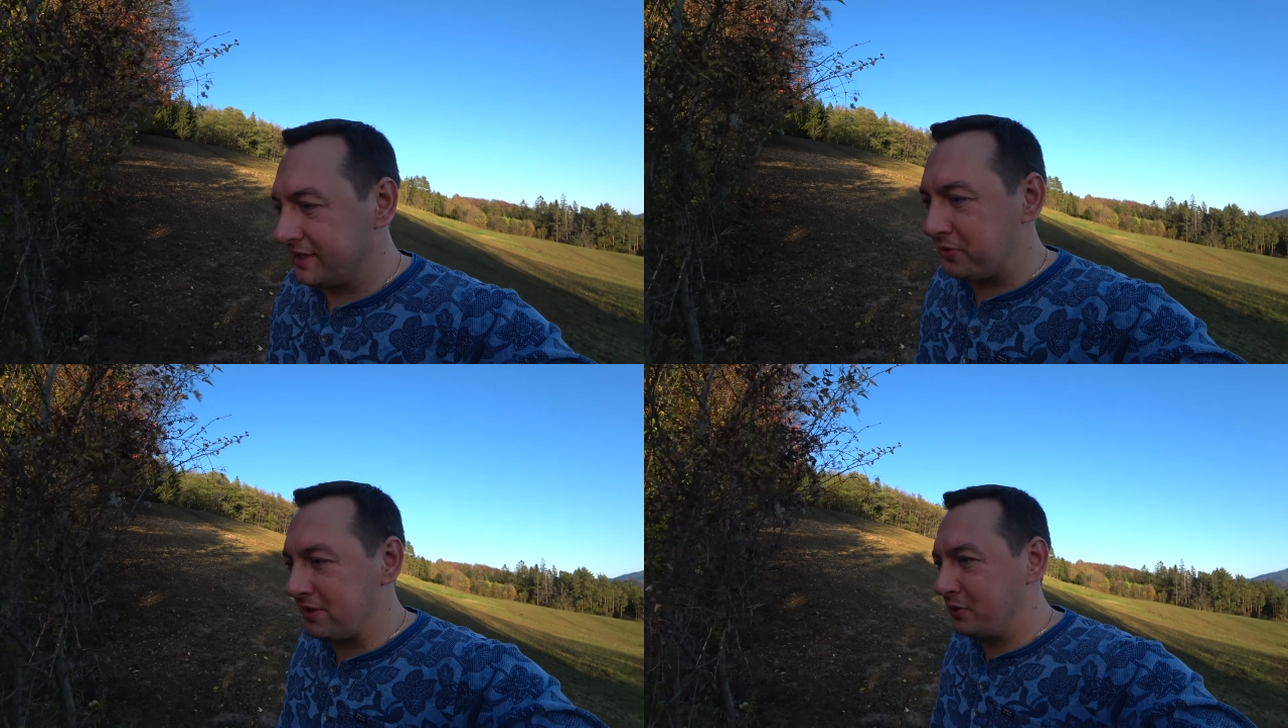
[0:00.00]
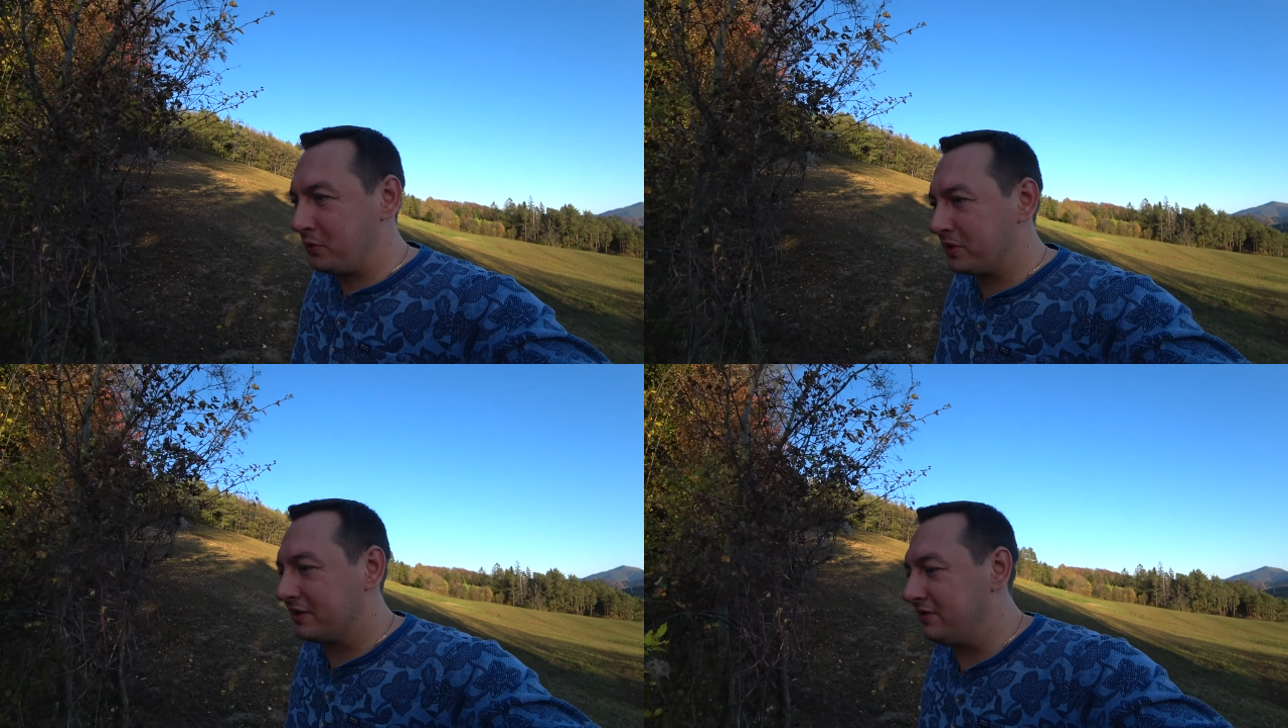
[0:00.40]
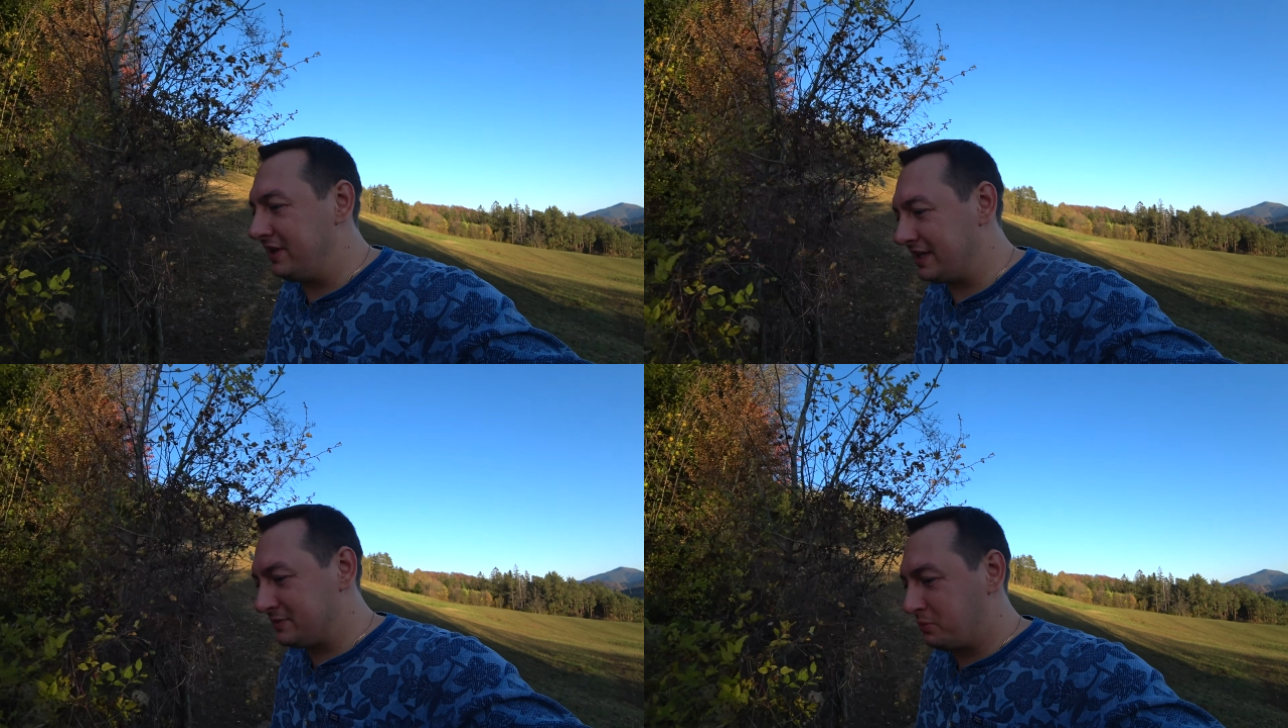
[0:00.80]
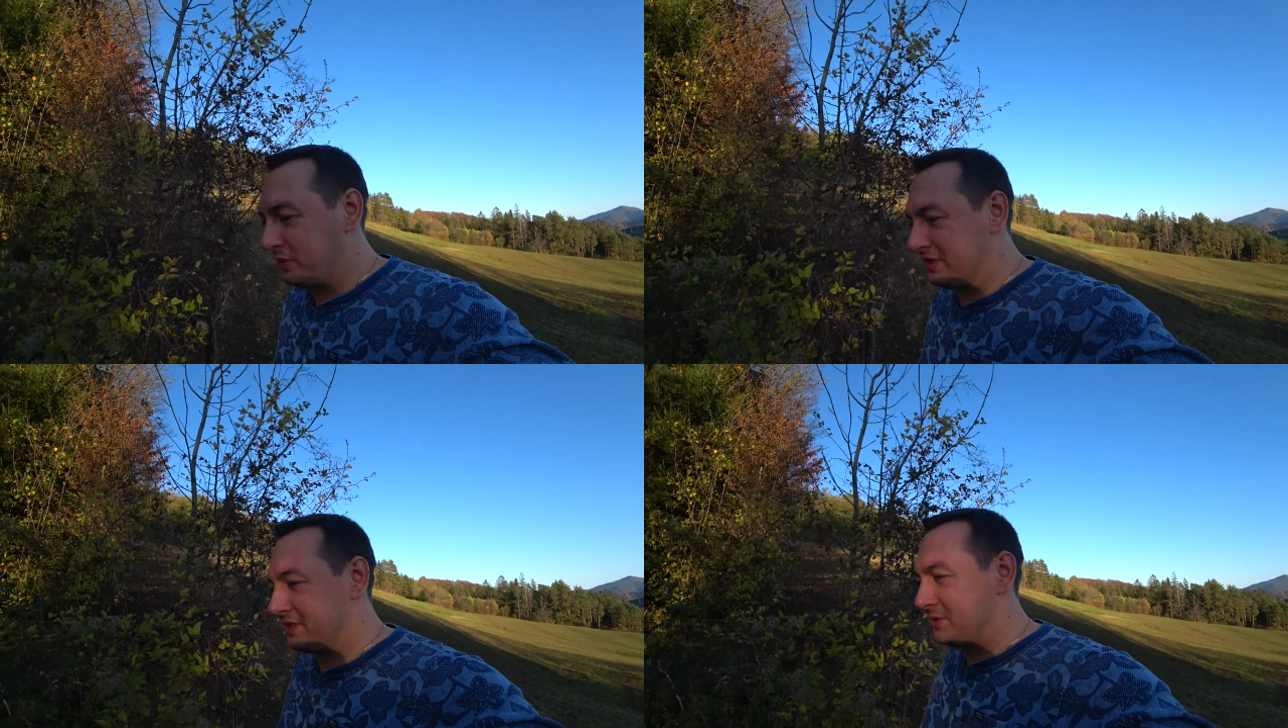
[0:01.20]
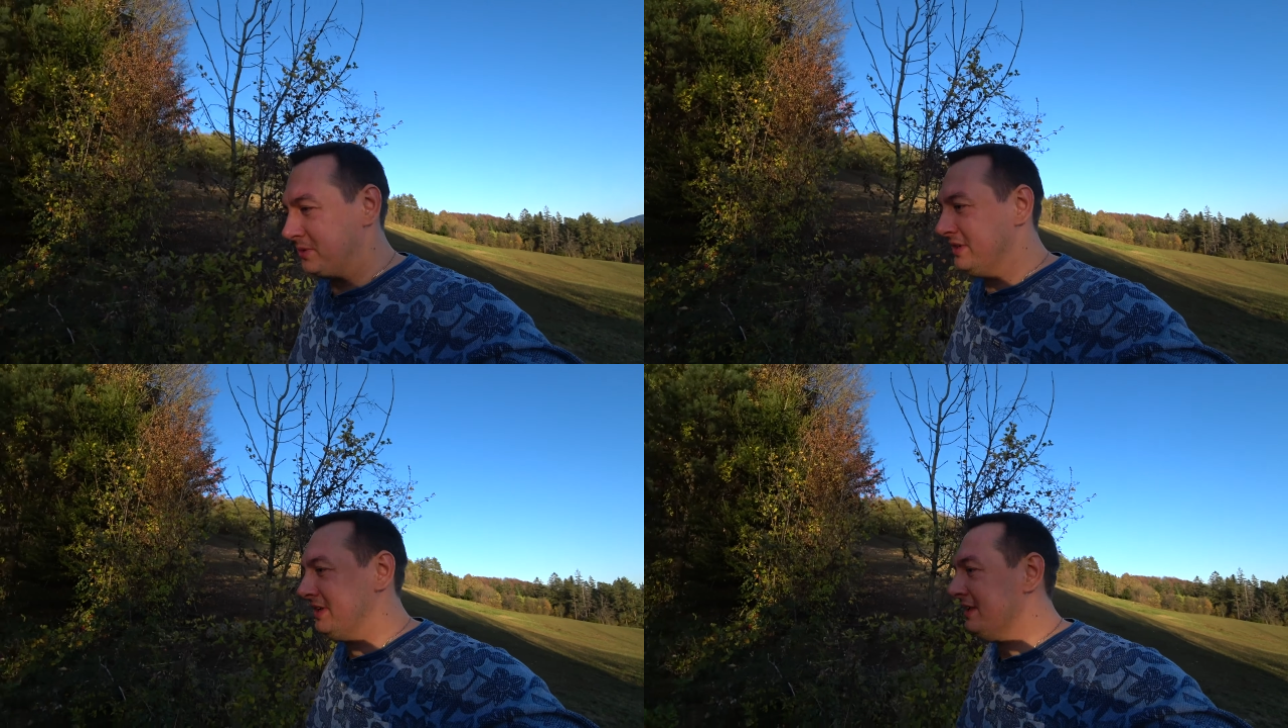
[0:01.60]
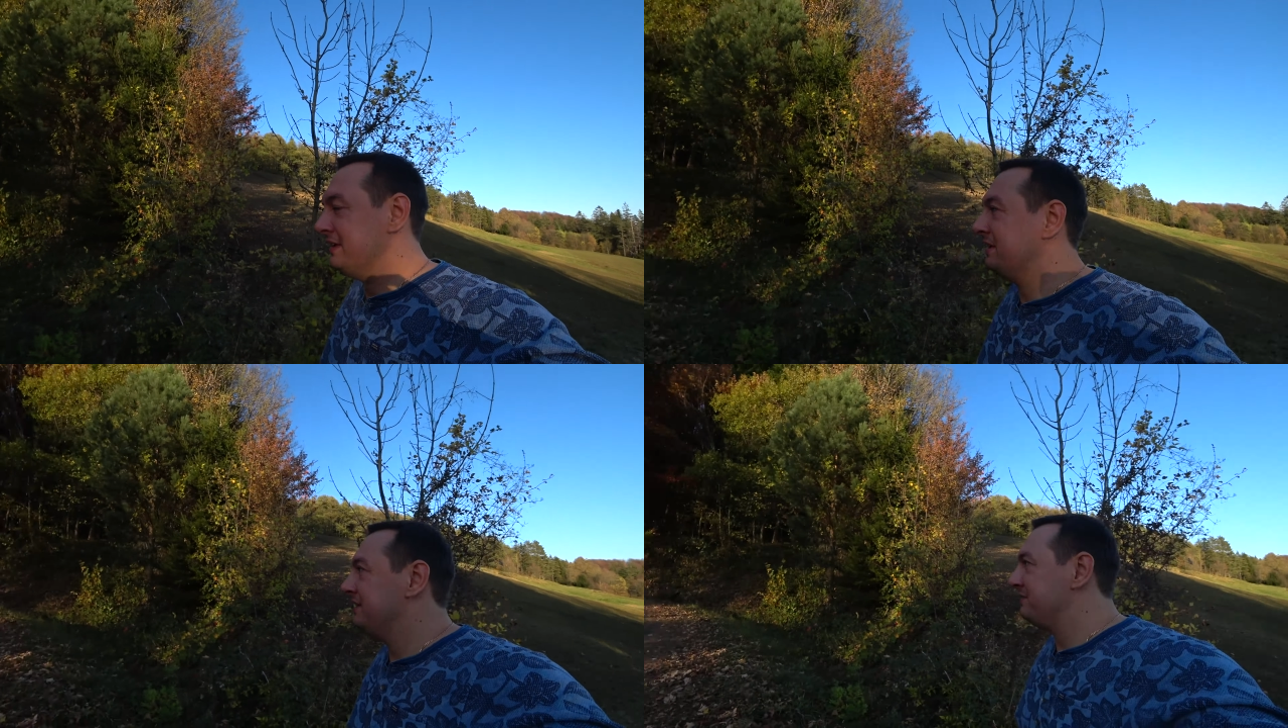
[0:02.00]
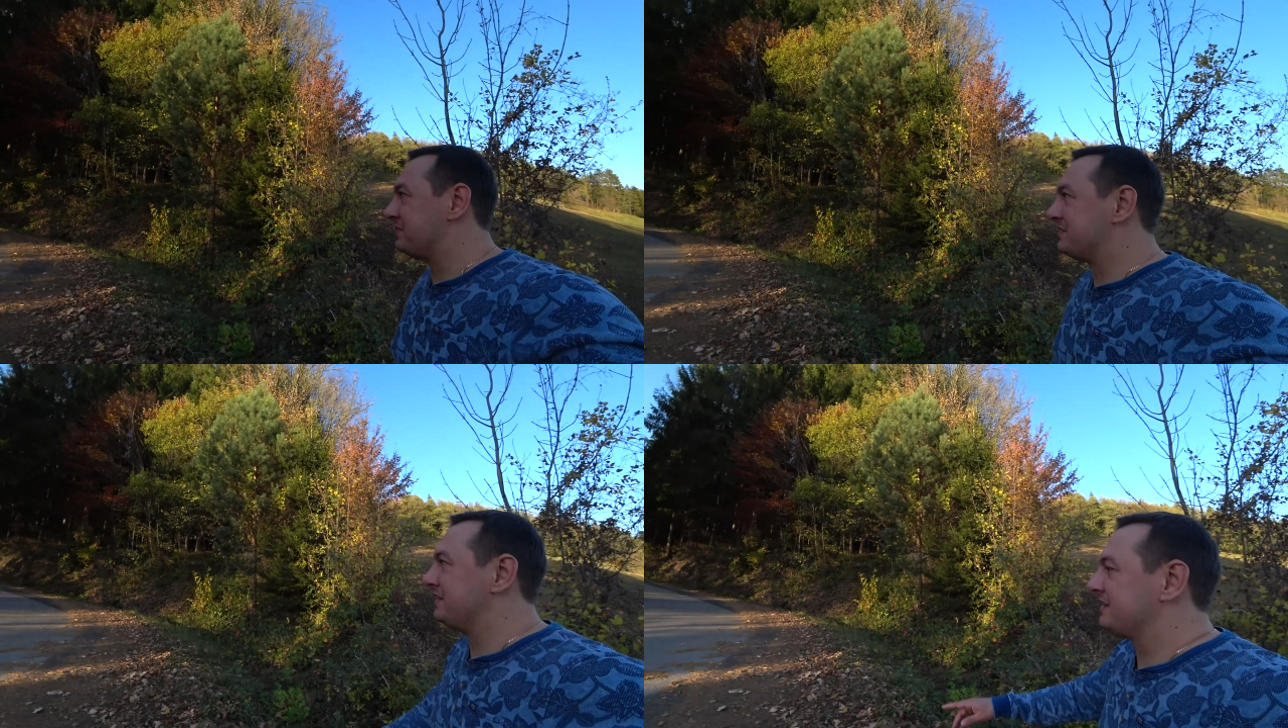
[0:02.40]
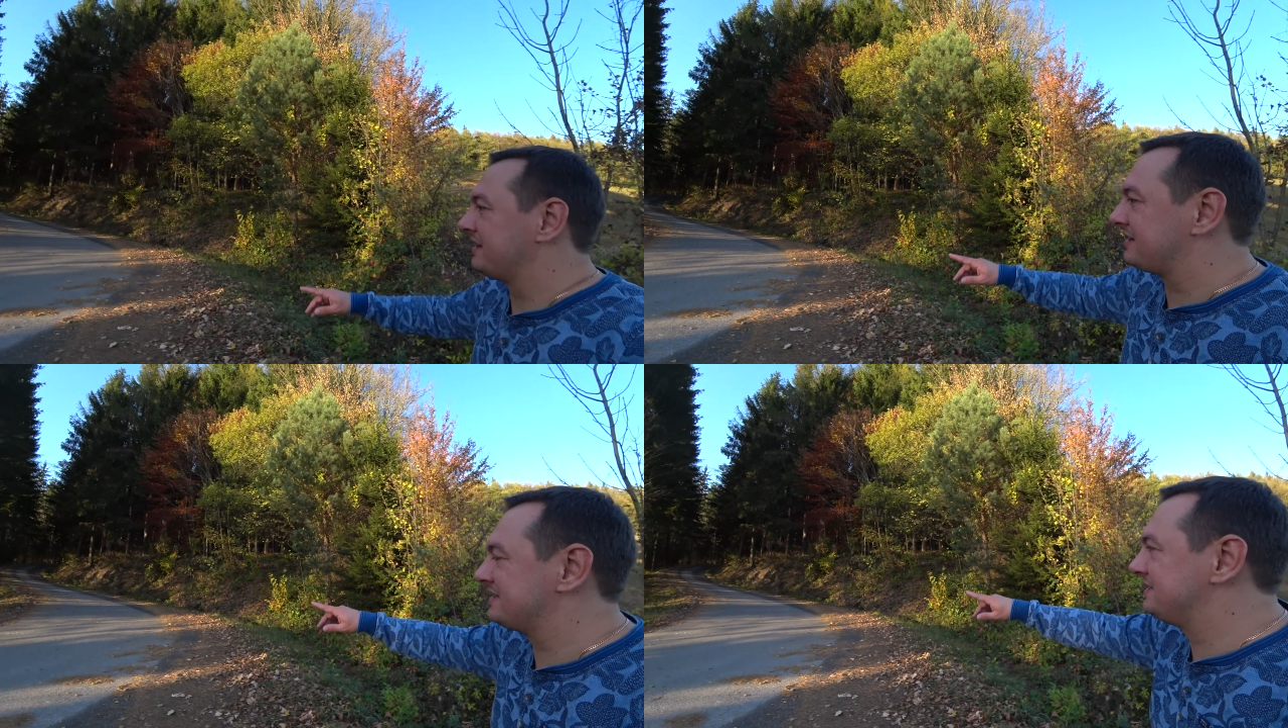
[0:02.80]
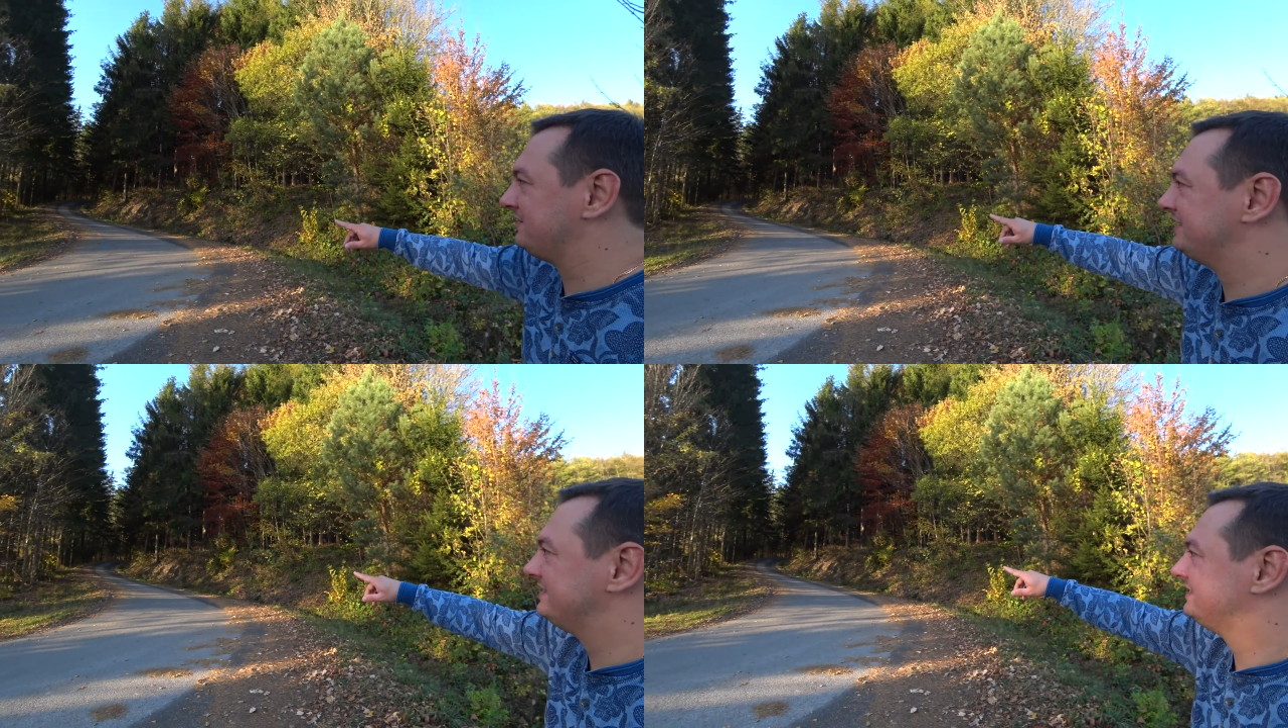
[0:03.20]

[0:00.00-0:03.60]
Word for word: дорога уходит в лес полностью. Смотрите, как красиво.